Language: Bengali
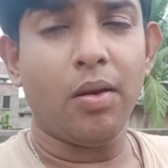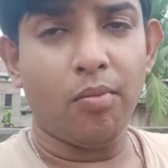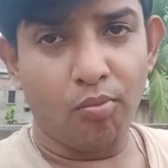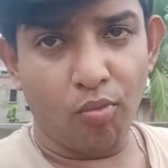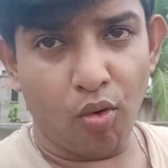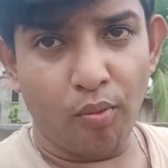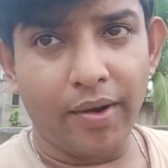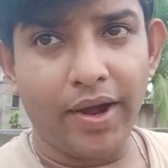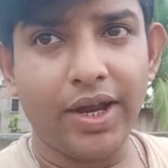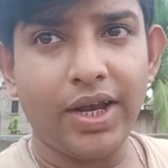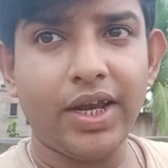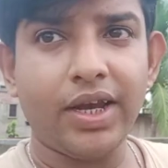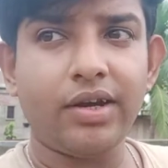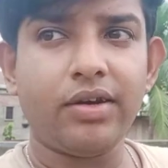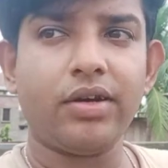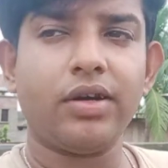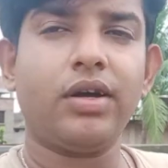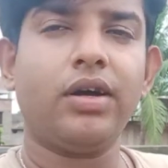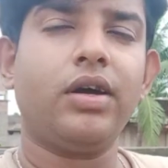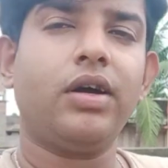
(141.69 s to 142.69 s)
মোবাইলের
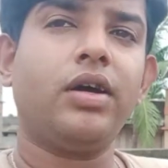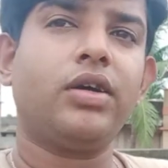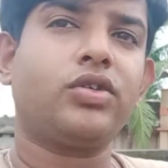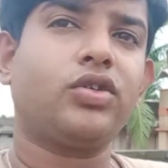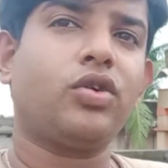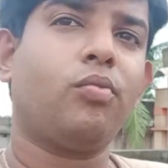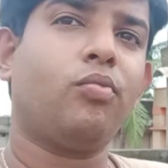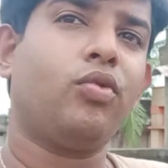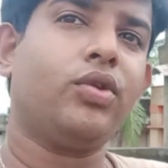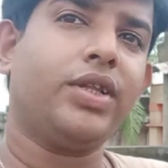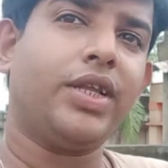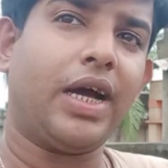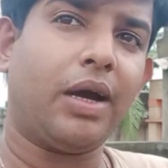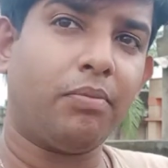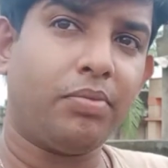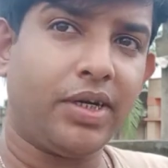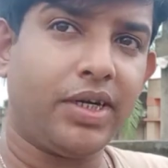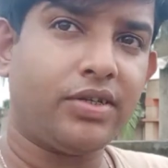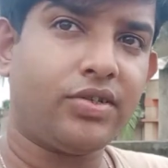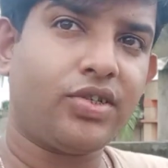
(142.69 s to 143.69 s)
সম্বন্ধে
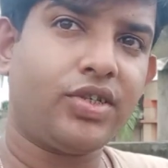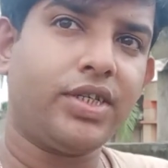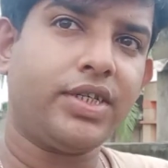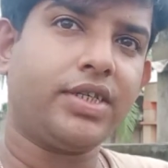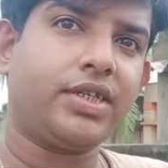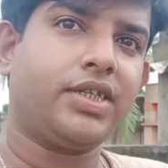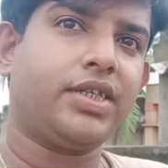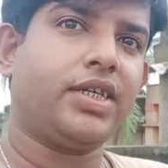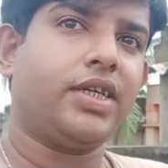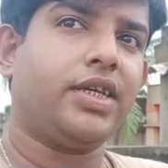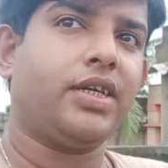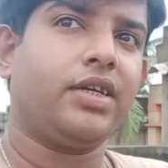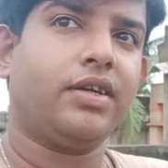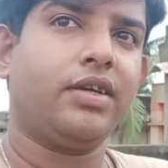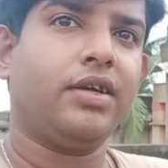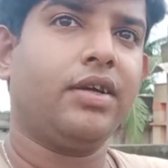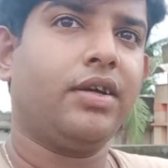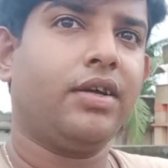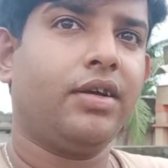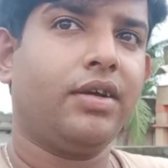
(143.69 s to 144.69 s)
আপডেট শিখছে
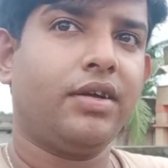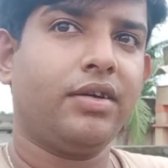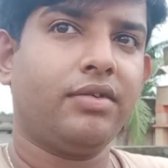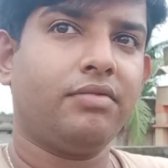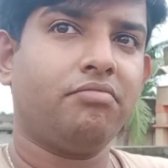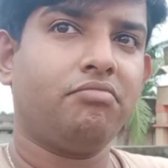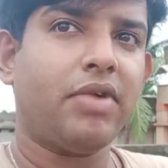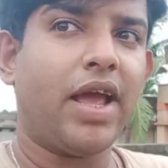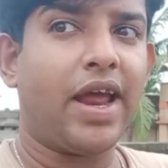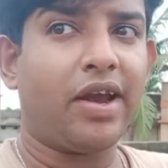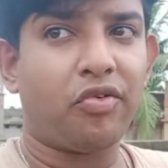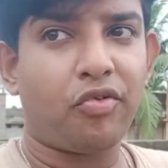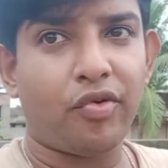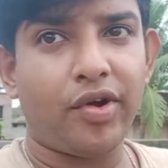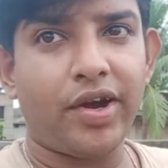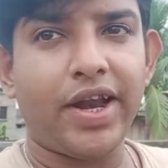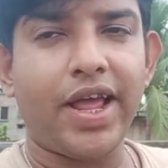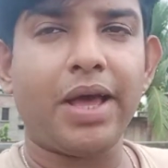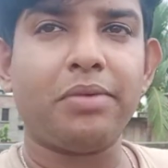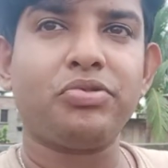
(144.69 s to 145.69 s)

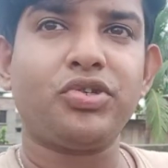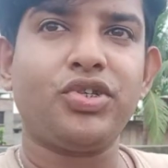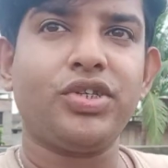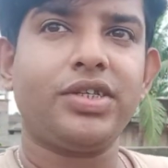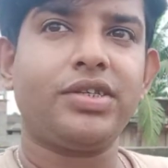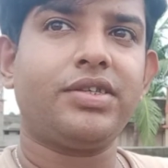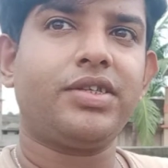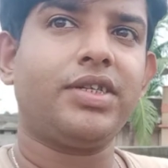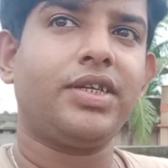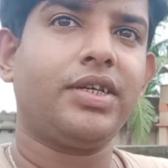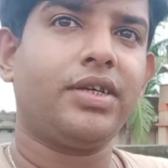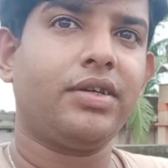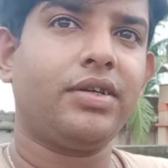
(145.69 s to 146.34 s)
অ্যান্ড্রয়েড অ্যাপস শিখছে